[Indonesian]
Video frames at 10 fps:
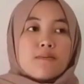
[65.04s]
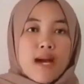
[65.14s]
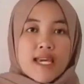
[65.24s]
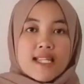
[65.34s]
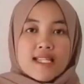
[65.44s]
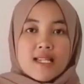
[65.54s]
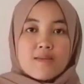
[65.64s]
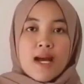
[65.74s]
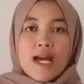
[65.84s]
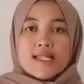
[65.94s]
Baik,
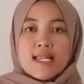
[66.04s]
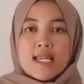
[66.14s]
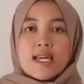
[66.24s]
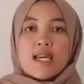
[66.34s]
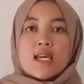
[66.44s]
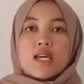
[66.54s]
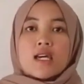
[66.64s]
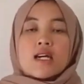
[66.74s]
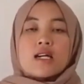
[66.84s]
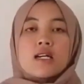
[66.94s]
terima kasih.
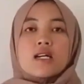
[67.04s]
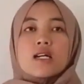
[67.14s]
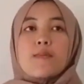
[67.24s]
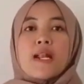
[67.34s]
Uh,